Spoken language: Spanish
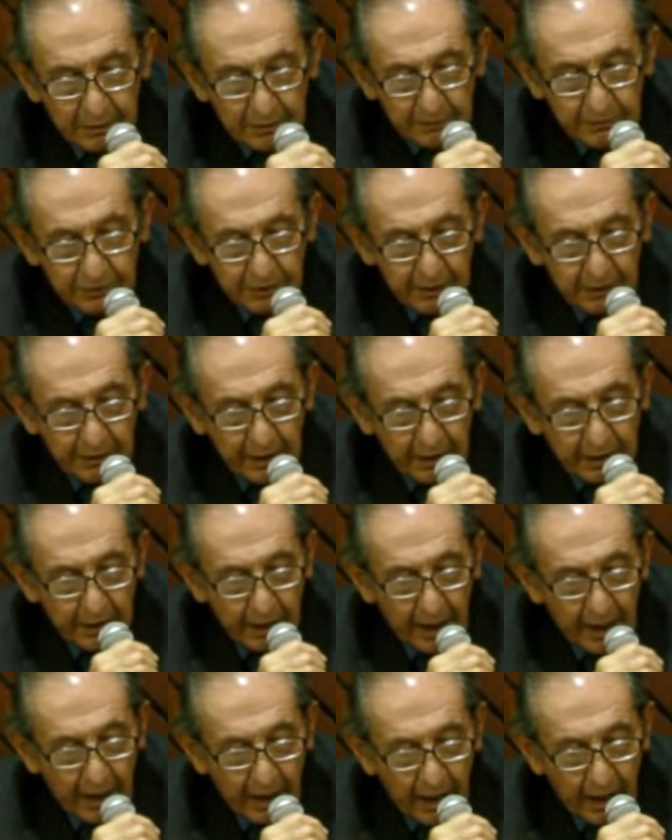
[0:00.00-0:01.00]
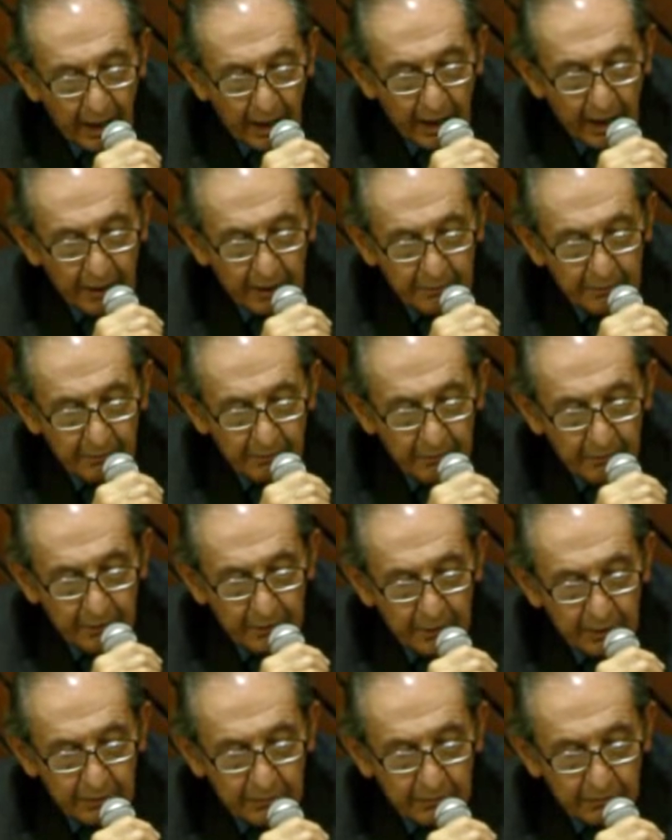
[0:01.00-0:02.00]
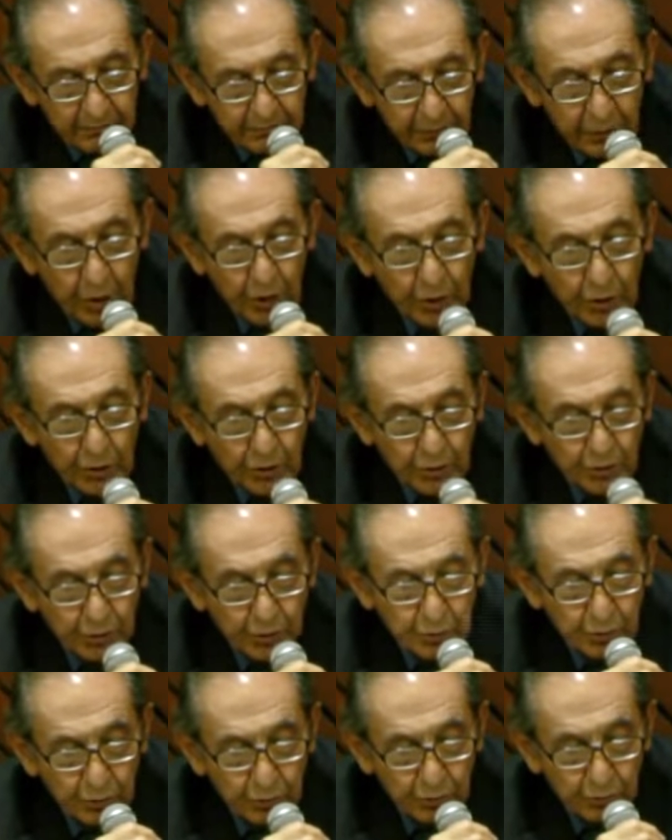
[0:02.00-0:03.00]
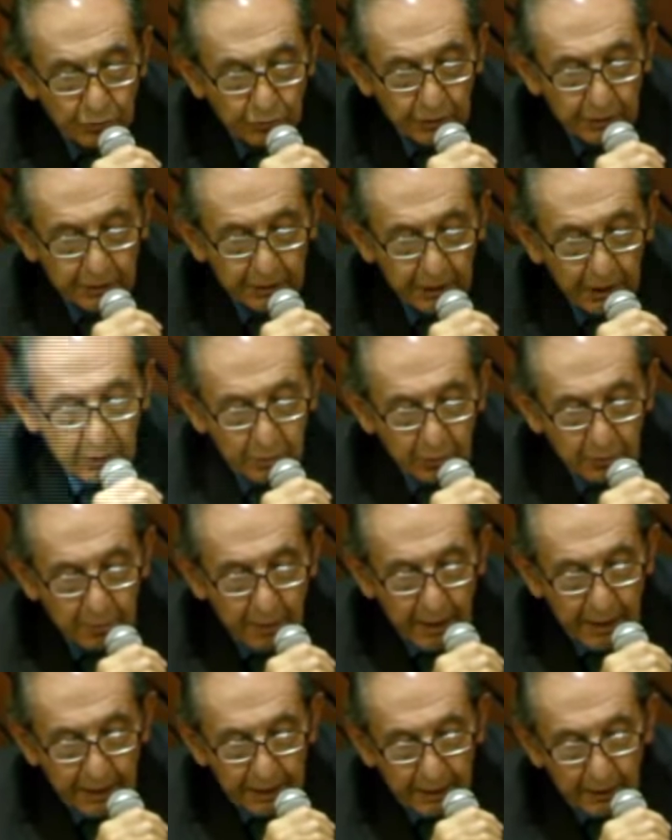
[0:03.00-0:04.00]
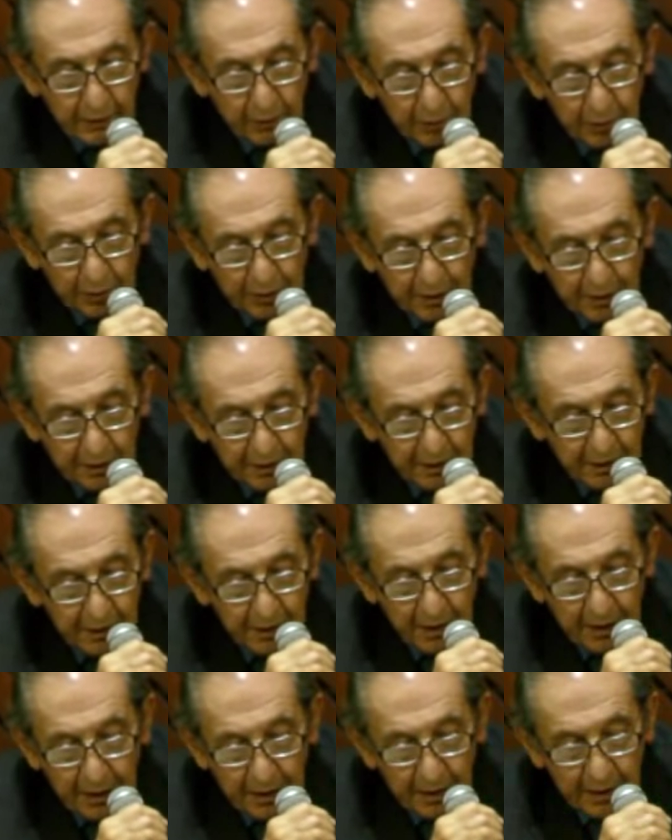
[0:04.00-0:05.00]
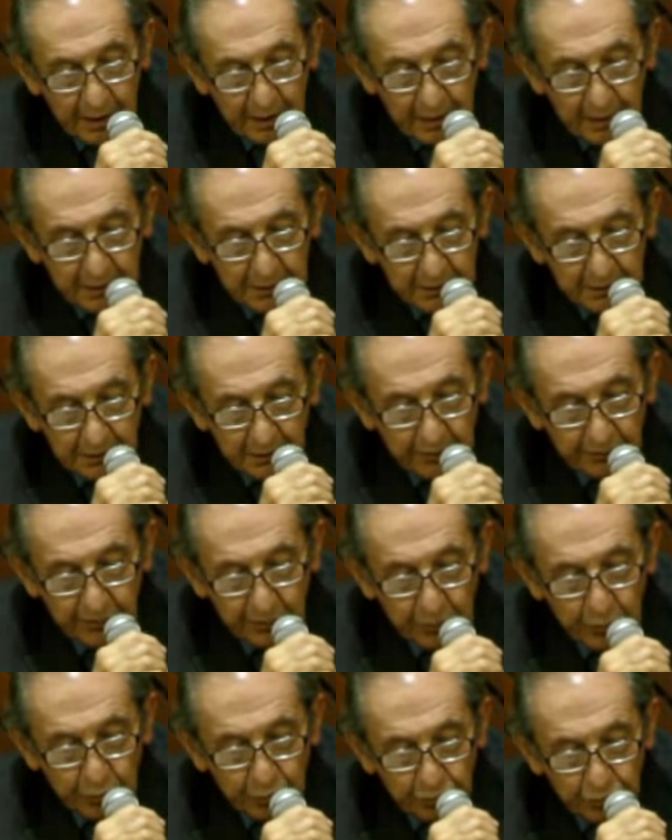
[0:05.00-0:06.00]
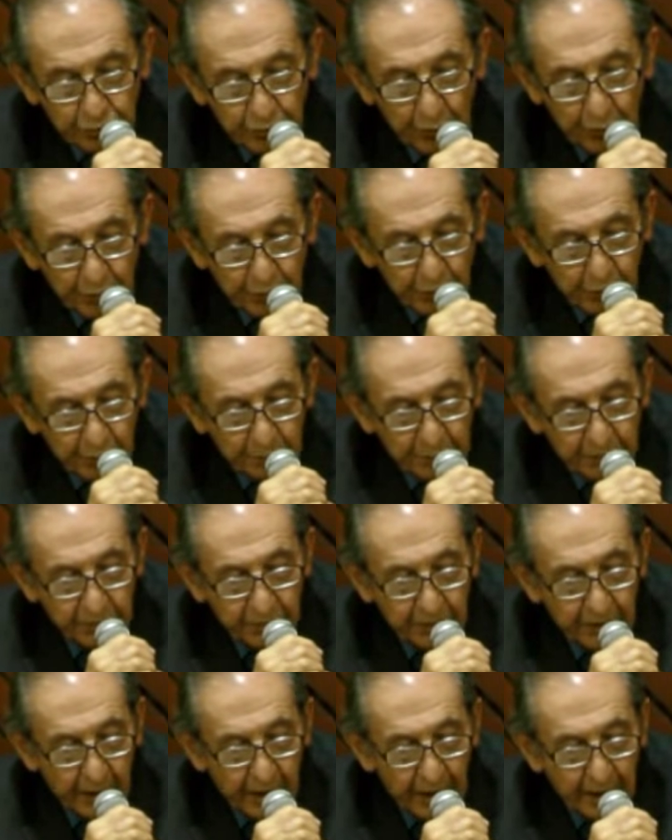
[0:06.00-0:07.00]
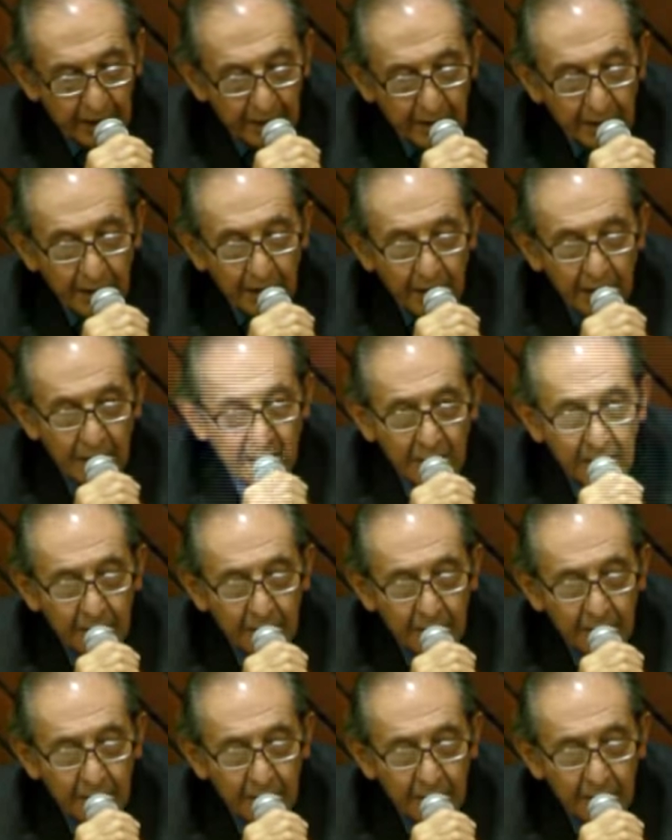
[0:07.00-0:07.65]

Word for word: está en la caja. Freud se traumara con la idea de ese custodio visceral,